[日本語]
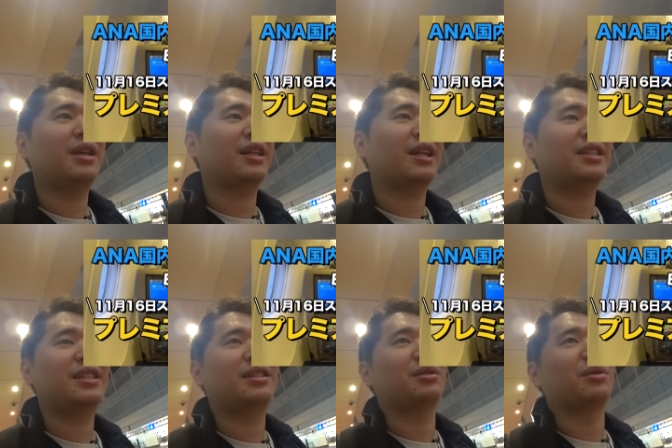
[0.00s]
で新しい
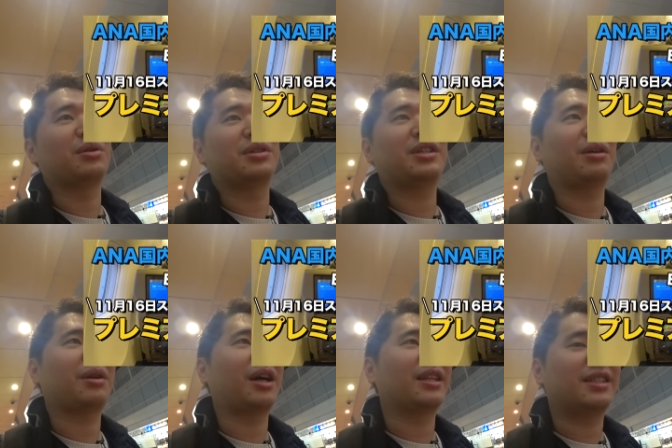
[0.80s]
シート導入したよ
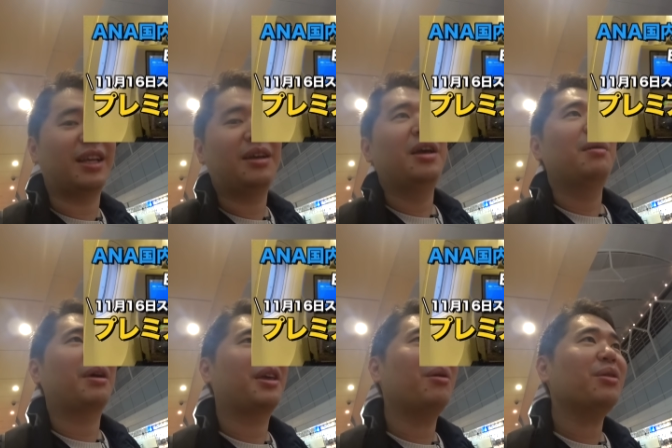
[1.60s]
とかですね、
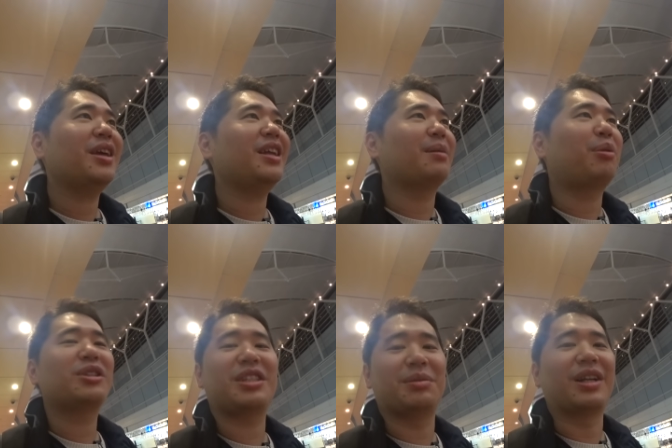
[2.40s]
まあ、基本的には
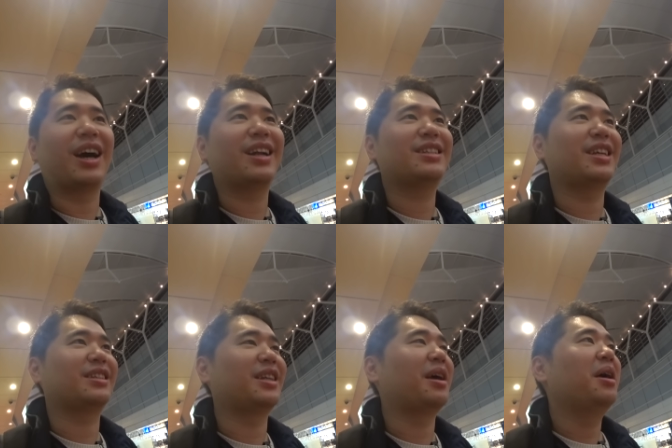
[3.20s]
ポジティブな話で
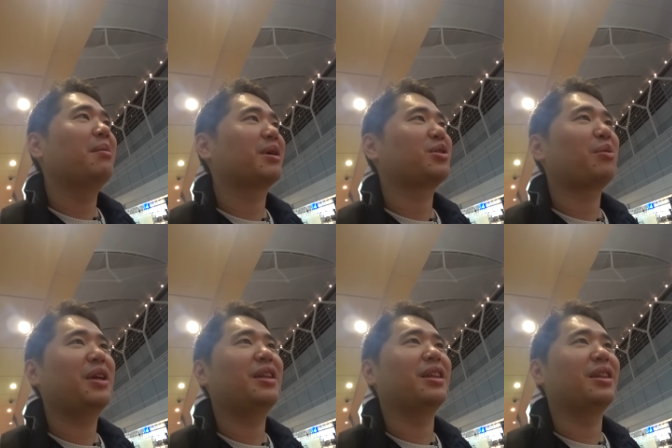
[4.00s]
すね、まあ、庶
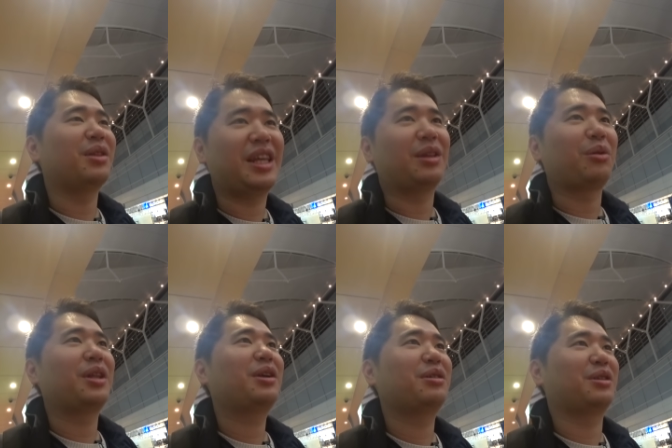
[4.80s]
民に乗り
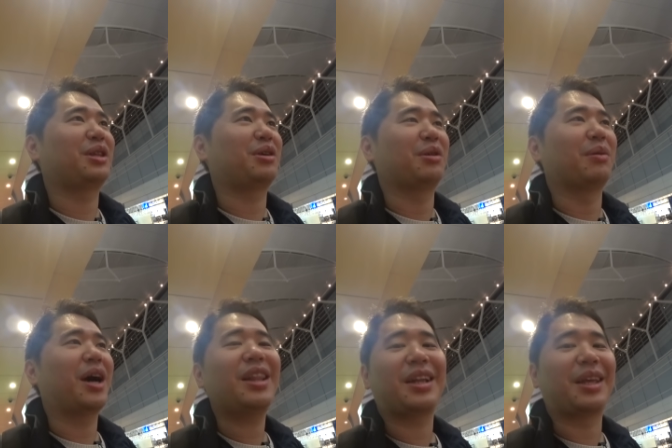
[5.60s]
に来るっていう人も
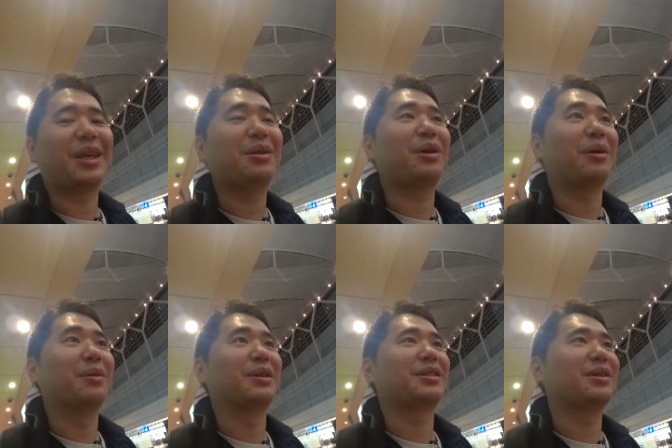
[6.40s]
かなりいるとは
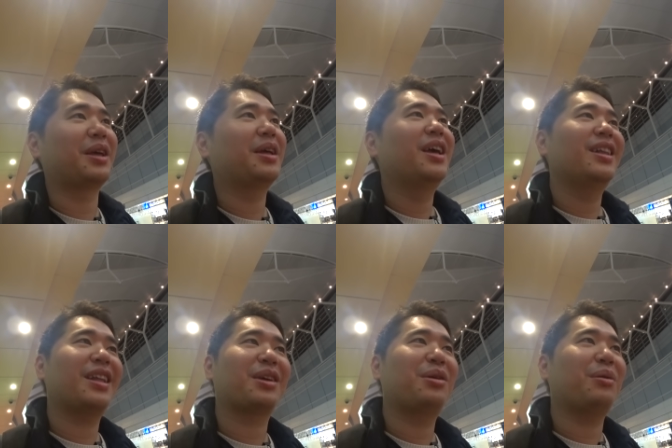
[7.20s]
思うんですよねた
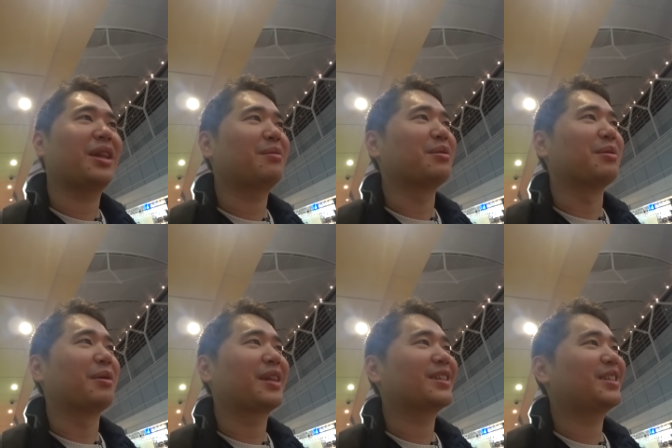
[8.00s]
だ今日は多分
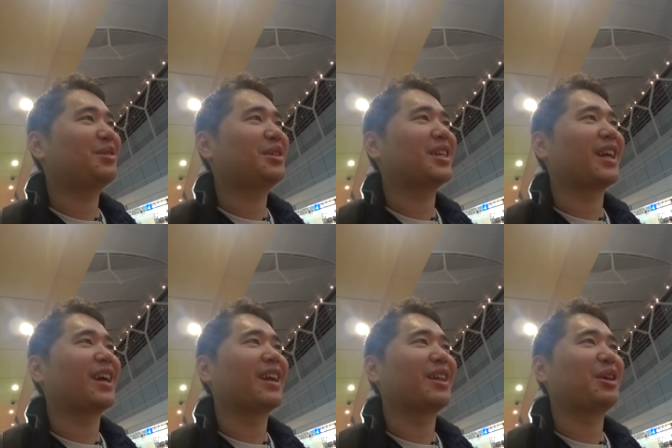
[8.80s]
私一人じゃない
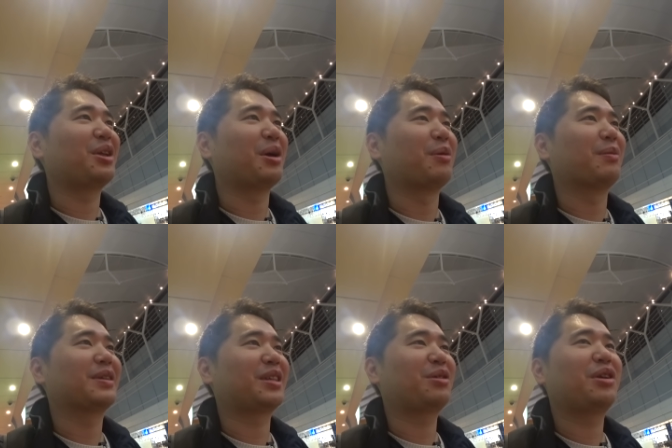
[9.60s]
かなというふうに思いま
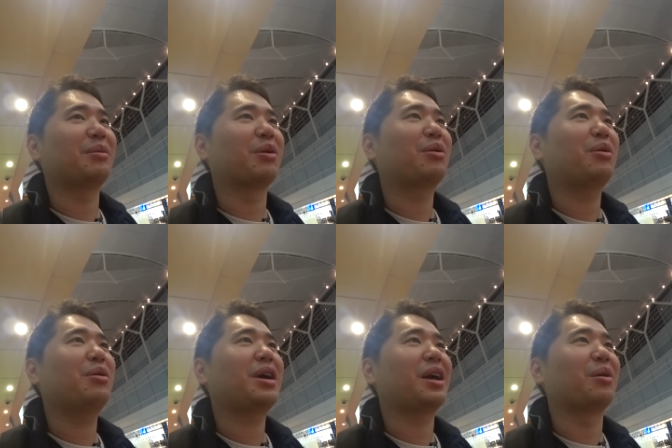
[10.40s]
してというのも
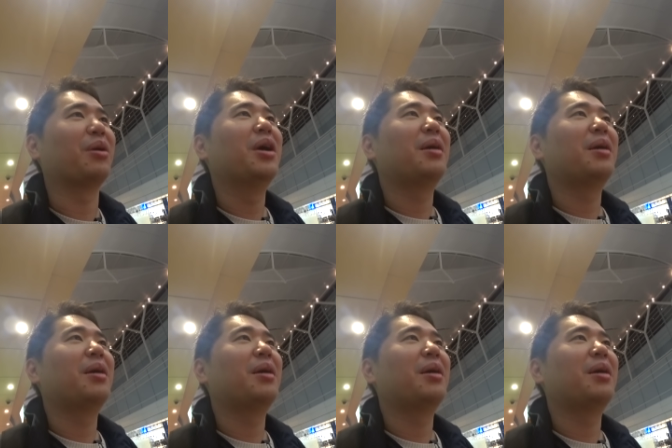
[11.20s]
今回の、